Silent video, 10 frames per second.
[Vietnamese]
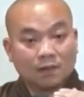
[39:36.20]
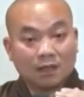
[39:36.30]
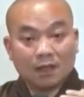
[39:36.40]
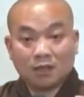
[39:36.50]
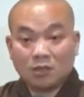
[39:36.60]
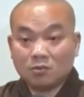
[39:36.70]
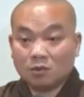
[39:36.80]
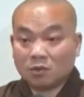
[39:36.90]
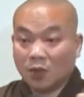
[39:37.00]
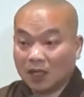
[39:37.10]
nó là xúc
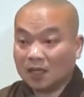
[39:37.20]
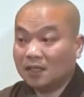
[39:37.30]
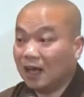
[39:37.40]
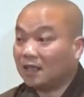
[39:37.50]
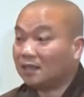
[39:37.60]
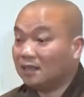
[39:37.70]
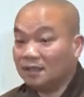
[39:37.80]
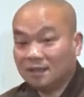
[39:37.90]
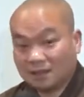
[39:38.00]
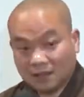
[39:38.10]
thuận dẫn
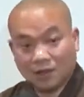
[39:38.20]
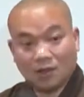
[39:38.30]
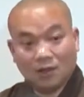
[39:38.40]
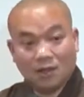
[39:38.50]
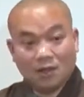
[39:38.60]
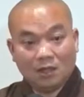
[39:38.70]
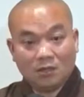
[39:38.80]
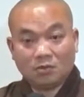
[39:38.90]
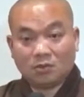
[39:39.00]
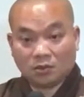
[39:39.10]
tới tới khổ
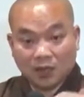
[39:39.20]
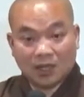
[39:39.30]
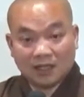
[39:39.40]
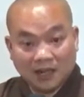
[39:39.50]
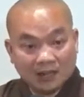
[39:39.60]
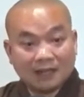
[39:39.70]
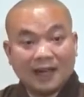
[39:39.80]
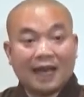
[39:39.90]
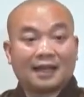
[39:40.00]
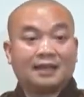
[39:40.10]
xúc thuận dẫn tới
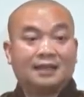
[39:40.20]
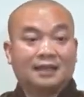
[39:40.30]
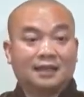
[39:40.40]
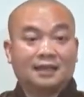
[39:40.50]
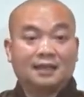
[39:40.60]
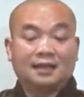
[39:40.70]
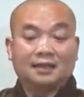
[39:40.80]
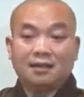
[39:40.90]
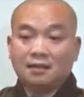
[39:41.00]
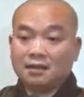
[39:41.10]
lạc
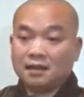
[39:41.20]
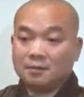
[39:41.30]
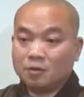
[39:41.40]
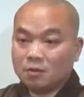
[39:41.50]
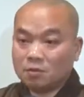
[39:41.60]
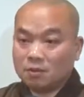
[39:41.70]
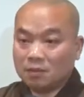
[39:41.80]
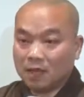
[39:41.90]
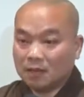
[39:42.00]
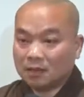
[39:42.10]
có những trường hợp xúc
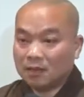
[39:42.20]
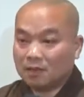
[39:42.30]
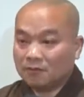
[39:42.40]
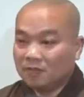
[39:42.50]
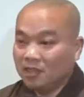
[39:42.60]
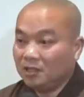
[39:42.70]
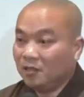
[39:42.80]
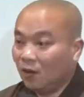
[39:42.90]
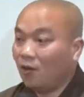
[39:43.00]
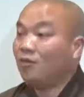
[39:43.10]
dẫn tới là phi
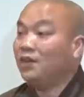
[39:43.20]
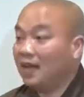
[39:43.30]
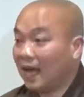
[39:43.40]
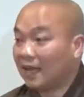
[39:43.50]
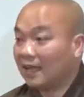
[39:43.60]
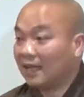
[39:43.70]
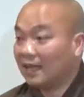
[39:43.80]
khổ phi lạc